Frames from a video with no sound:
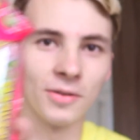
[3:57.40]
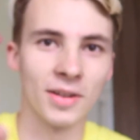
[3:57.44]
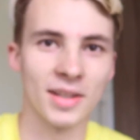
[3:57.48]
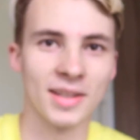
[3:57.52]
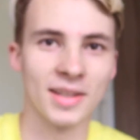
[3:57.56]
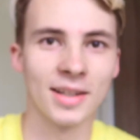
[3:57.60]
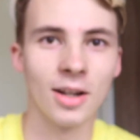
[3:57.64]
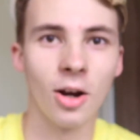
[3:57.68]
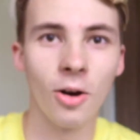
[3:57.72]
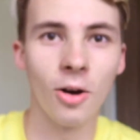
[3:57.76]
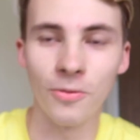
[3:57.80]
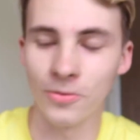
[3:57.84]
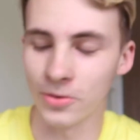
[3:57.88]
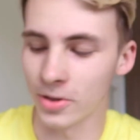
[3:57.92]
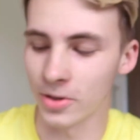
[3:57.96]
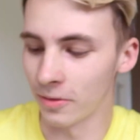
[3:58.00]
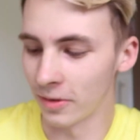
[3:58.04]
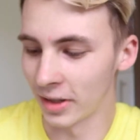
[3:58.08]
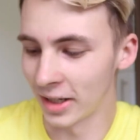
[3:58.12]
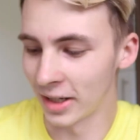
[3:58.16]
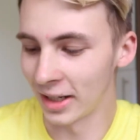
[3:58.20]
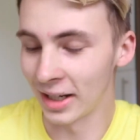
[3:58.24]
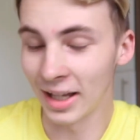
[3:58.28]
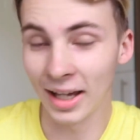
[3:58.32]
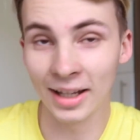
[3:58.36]
nicht, was ich kaufen soll,
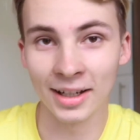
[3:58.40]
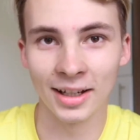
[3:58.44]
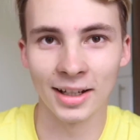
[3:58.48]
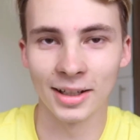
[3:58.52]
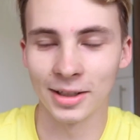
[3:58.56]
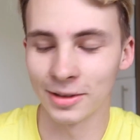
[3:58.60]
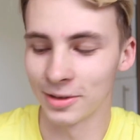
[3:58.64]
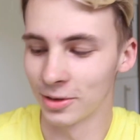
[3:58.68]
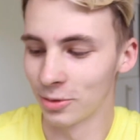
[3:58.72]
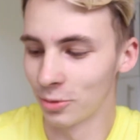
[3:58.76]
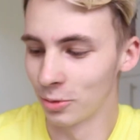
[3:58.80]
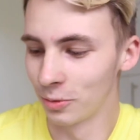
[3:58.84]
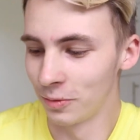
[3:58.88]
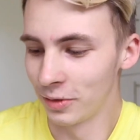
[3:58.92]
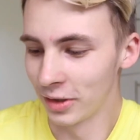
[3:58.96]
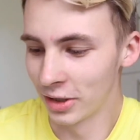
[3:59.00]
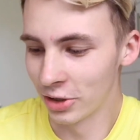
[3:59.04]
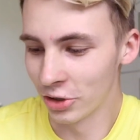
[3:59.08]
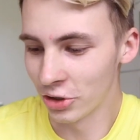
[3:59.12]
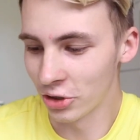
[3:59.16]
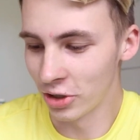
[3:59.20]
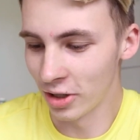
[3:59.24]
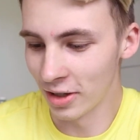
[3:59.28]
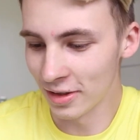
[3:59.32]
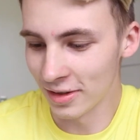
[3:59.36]
weil der Laden hatte so gut wie
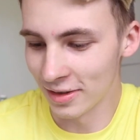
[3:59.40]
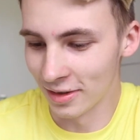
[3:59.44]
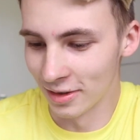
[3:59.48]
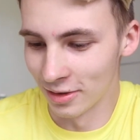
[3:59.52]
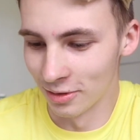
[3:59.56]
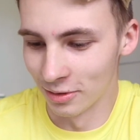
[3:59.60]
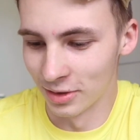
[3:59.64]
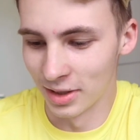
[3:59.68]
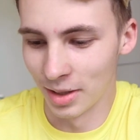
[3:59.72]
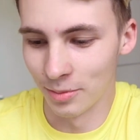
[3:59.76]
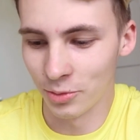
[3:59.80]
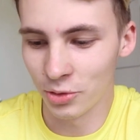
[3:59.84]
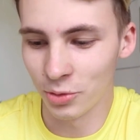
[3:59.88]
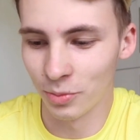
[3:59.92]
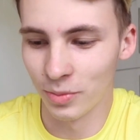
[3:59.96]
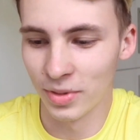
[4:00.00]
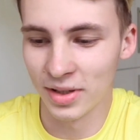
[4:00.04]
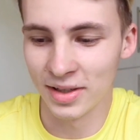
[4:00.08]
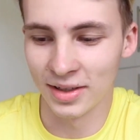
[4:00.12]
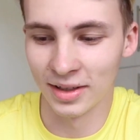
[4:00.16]
geschlossen, so die haben schon ein